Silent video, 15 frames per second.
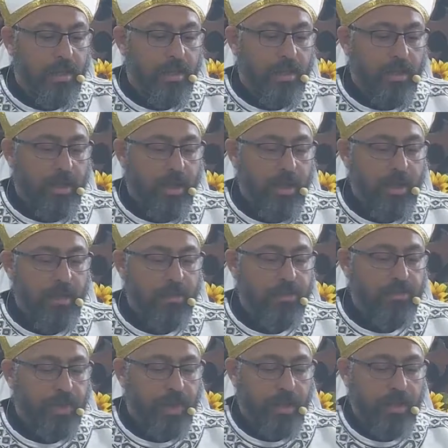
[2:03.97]
الحاجة
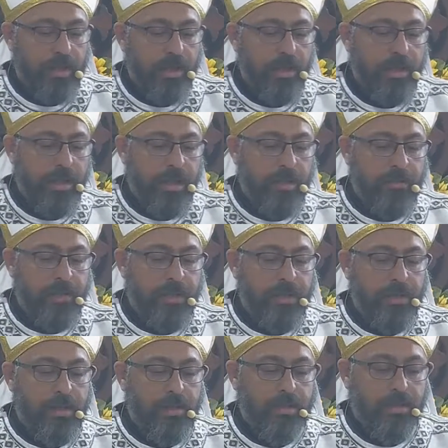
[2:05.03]
الأولى اللي هي
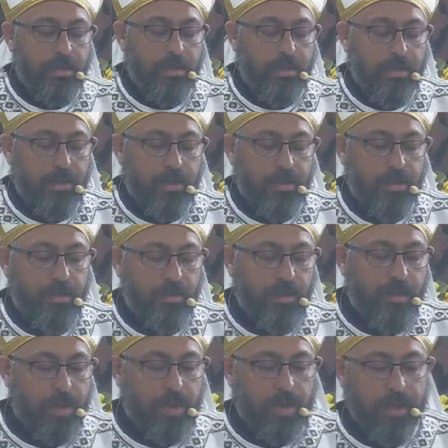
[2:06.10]
مركز الله
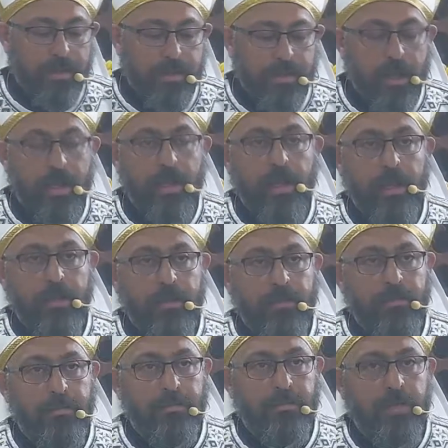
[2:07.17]
ومركز
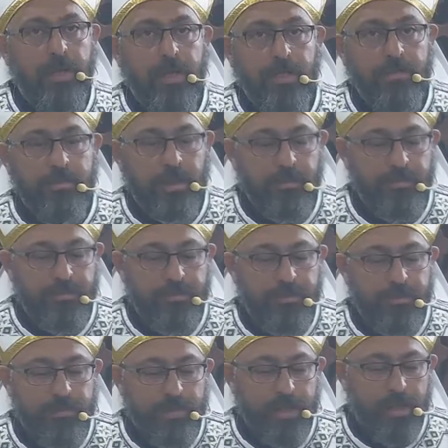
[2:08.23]
الخادم في الخدمة
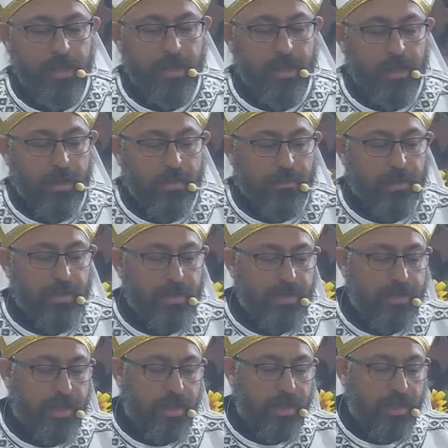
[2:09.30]
في
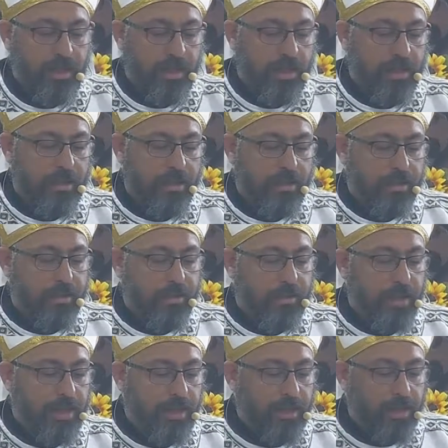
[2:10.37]
الإرسالية
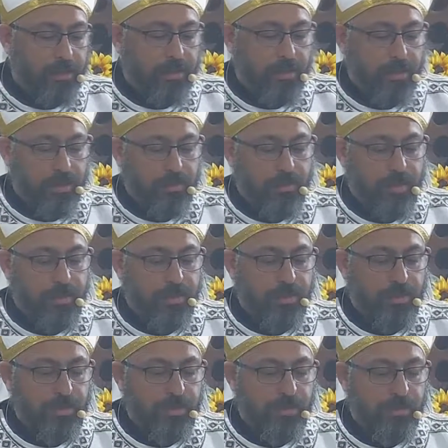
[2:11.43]
ديت
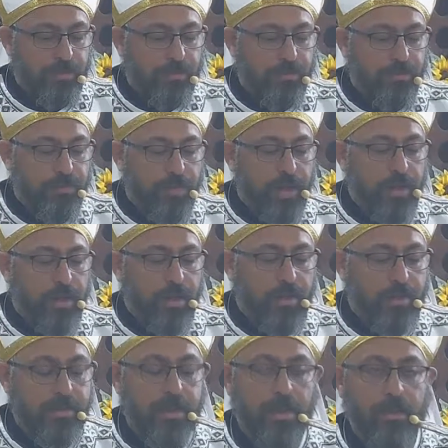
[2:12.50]
بنشوف
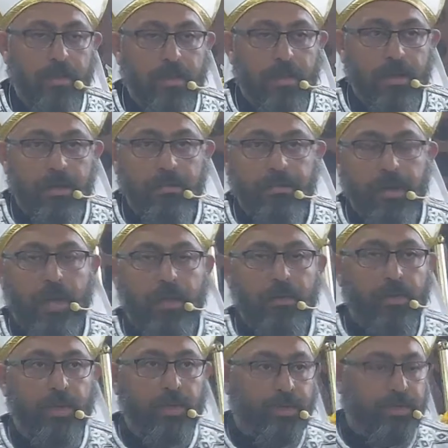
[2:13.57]
مركز الله في
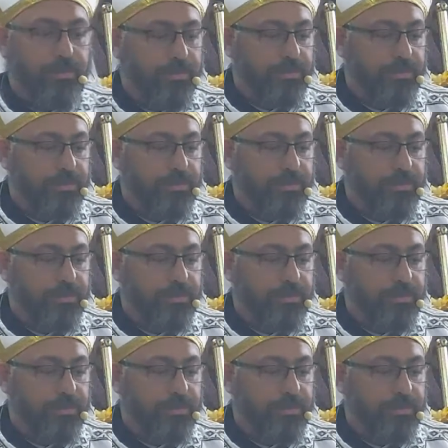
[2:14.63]
الأول